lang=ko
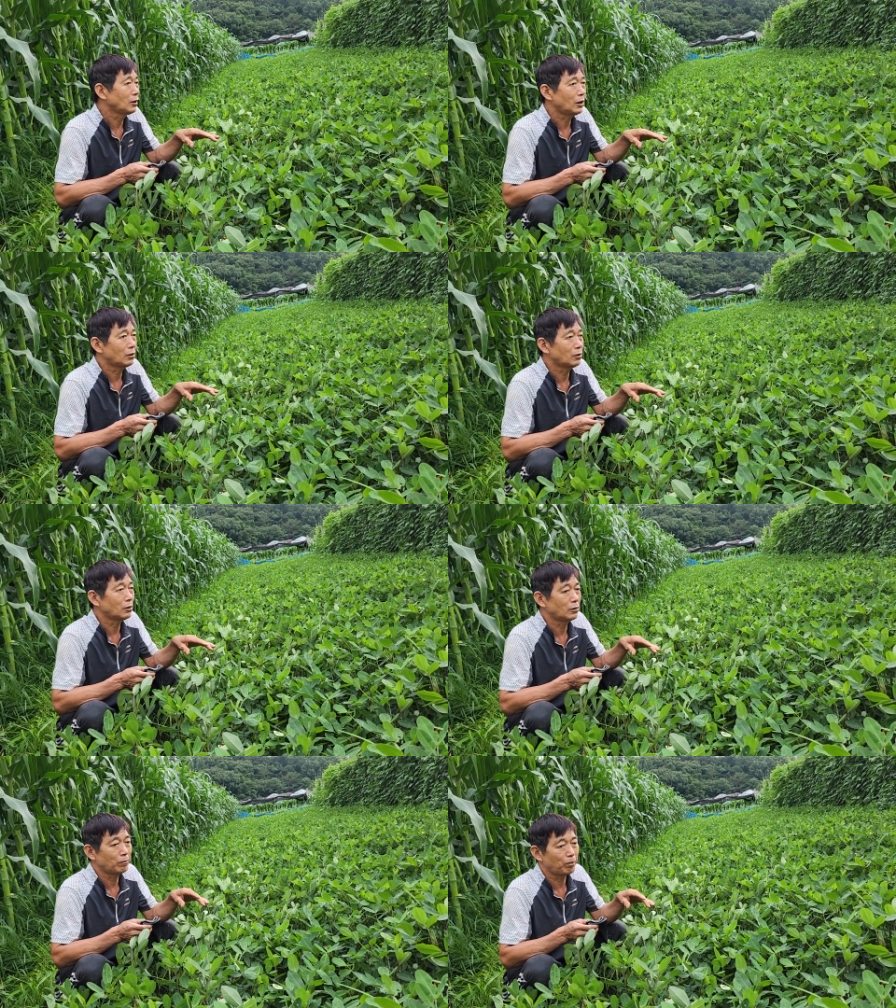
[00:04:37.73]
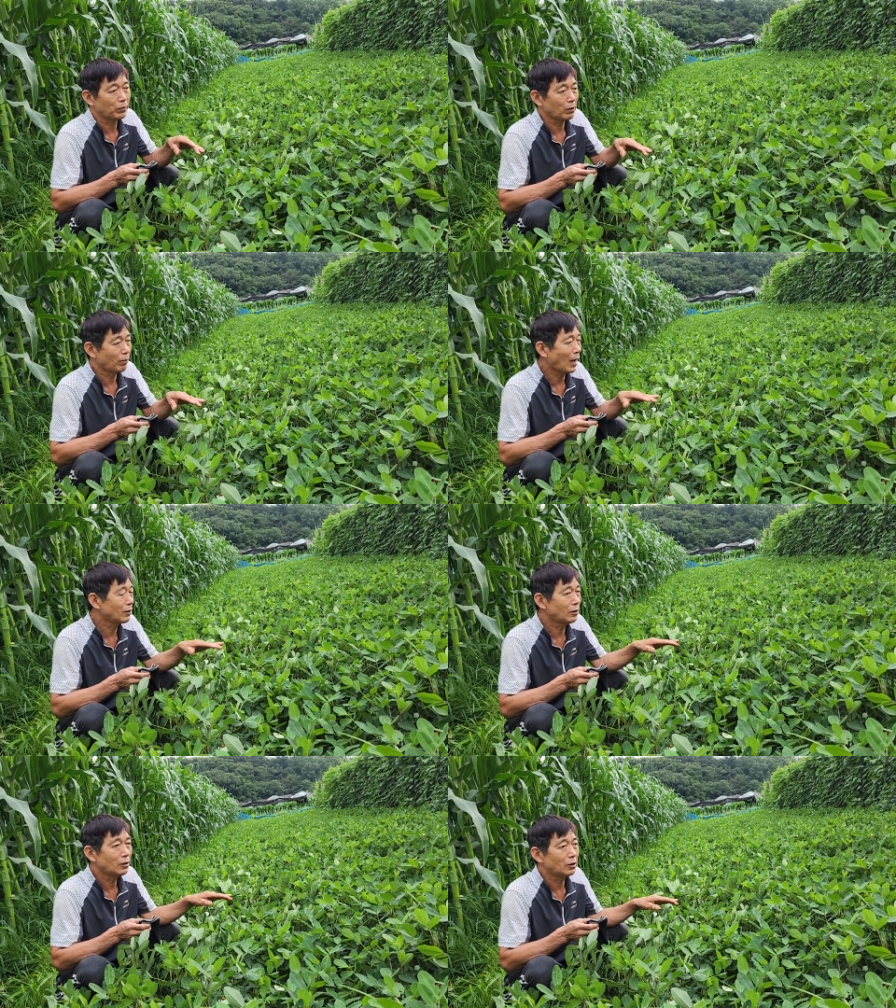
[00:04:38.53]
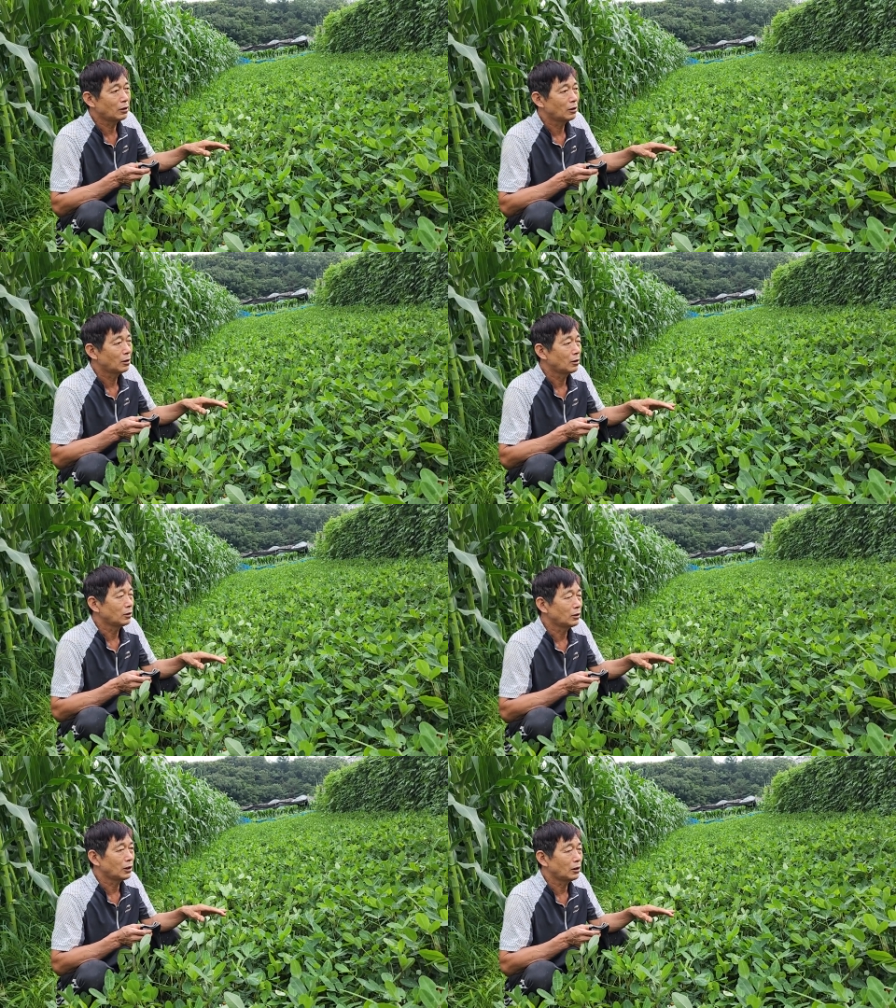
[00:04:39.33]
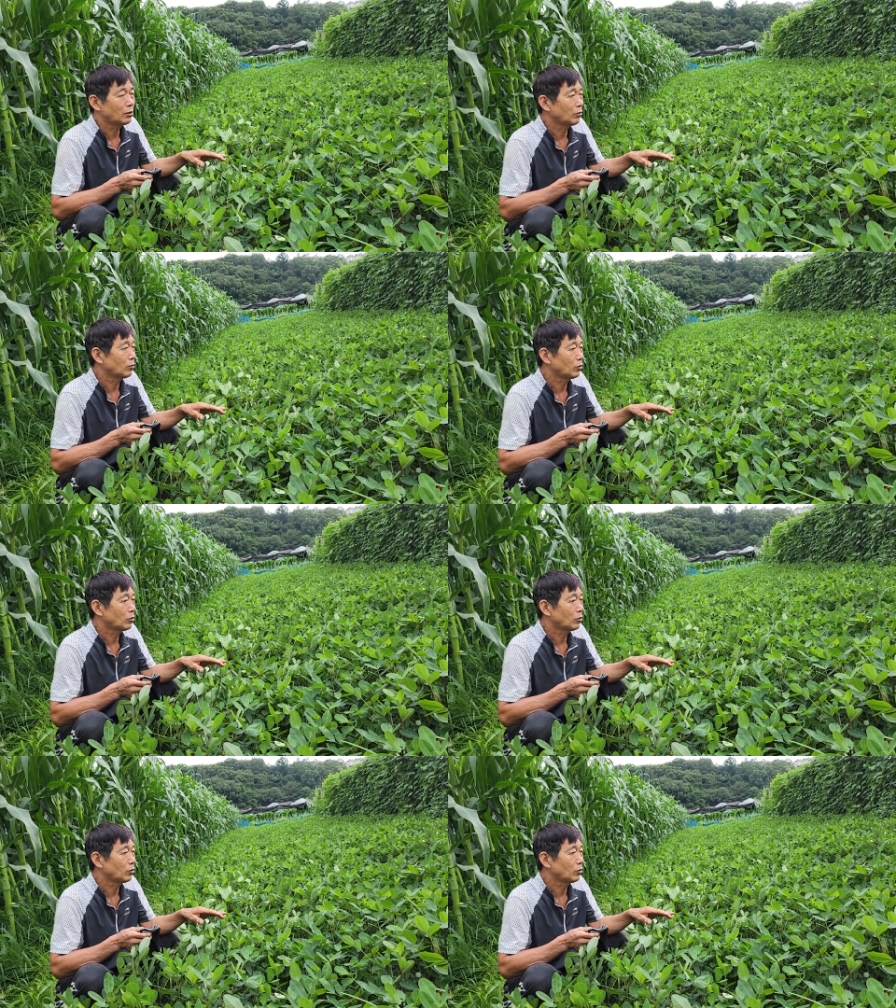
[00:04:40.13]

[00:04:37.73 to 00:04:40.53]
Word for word: 이제 그 망을 이제